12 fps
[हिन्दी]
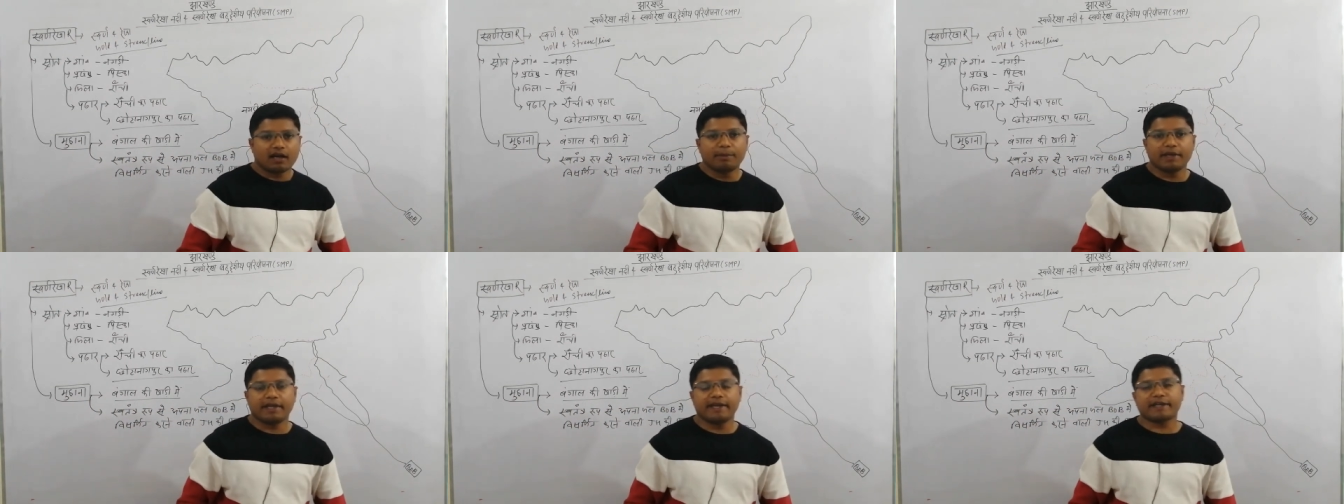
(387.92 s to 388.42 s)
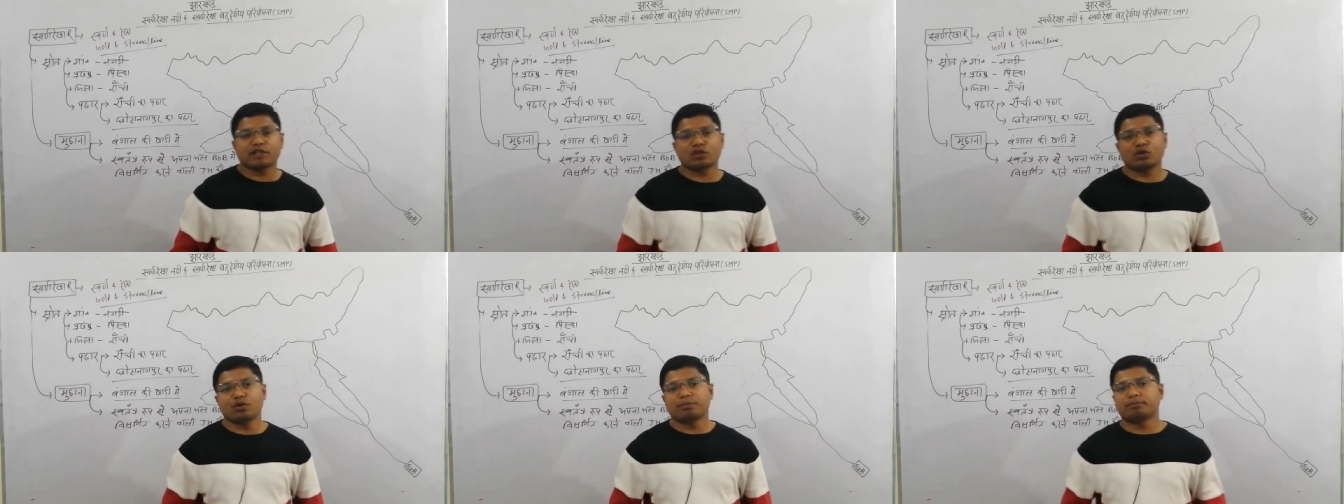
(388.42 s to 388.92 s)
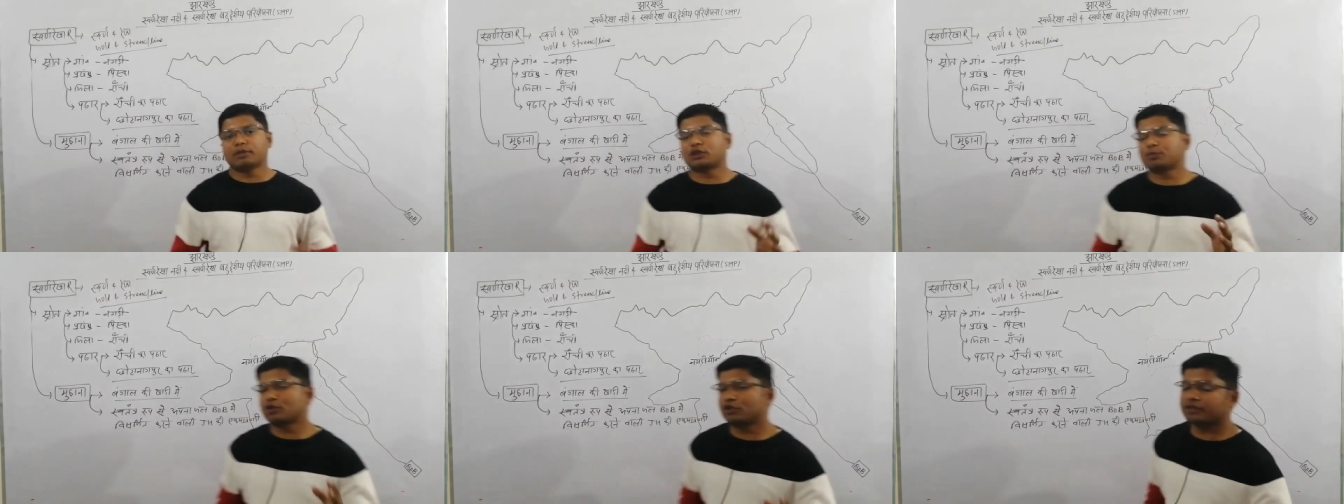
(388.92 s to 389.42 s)
अब एक जो
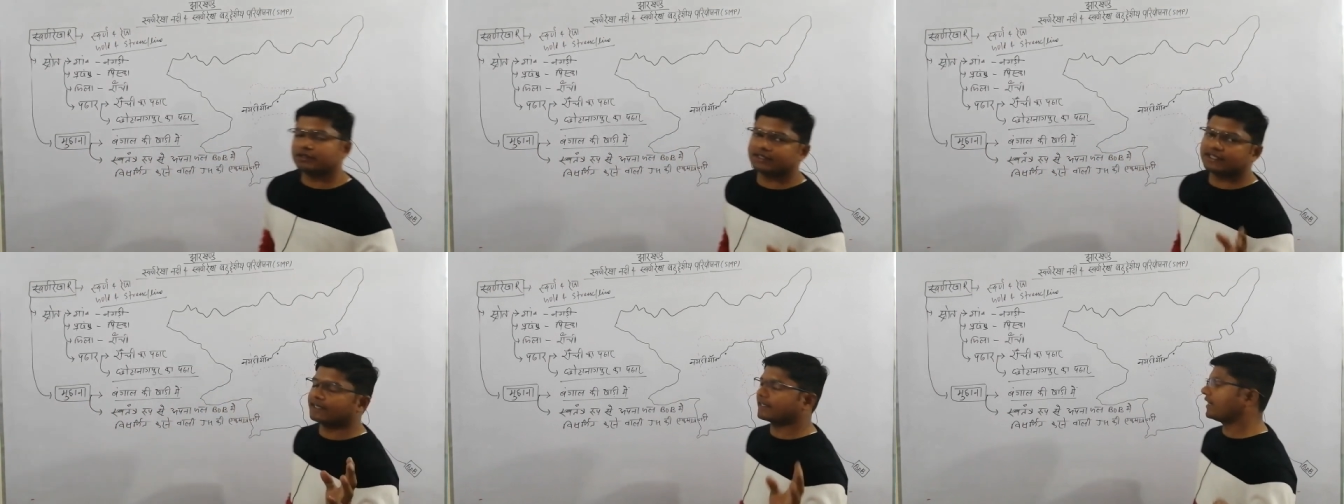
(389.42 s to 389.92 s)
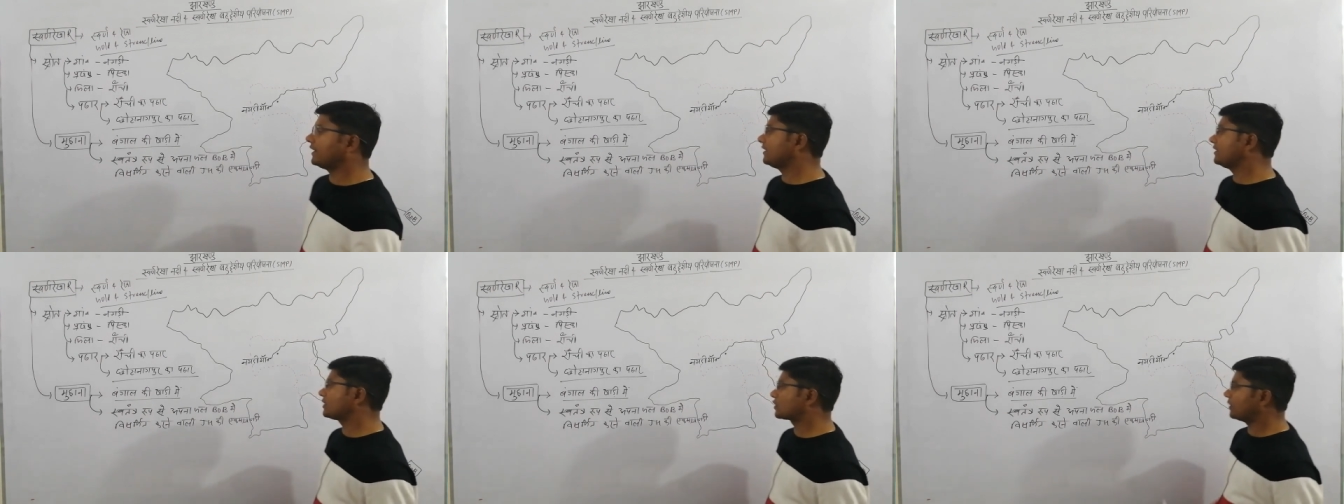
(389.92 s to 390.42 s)
महत्वपूर्ण जानकारी